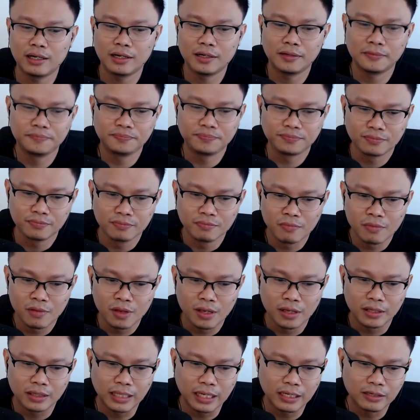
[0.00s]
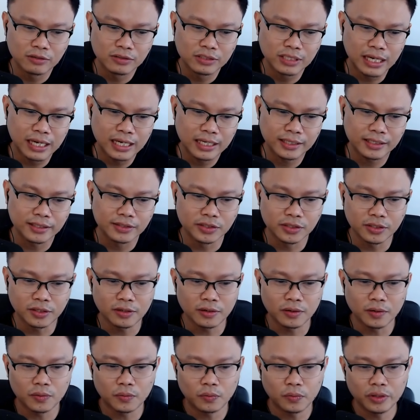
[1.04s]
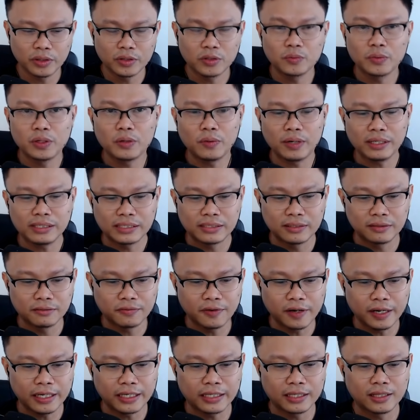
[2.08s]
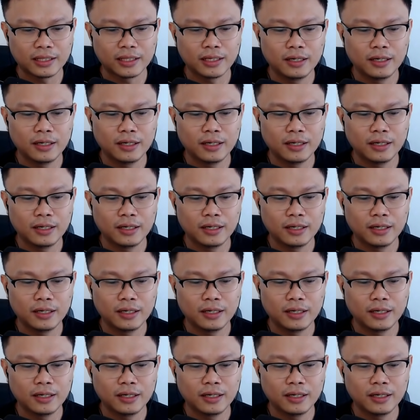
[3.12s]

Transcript: um, tanong sa akin, sir, where do we watch the fight?